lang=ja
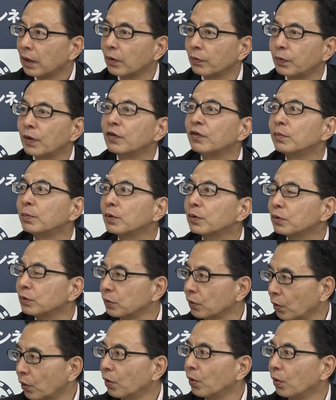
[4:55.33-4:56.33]
Facebook
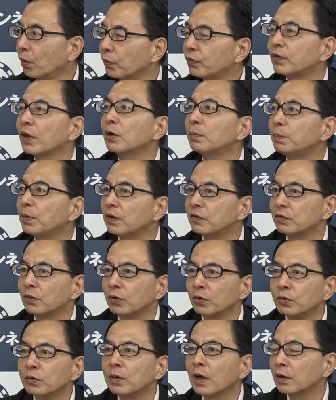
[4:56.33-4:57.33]
のオフィシャルページの
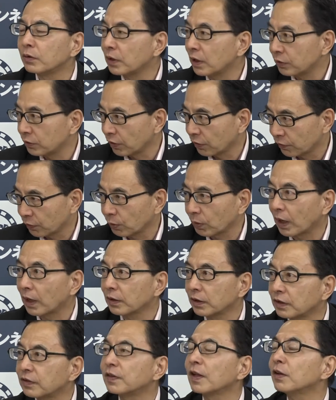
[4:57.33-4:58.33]
URL ですとか
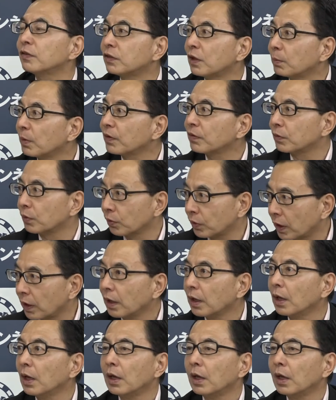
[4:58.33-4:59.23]
記載してますので、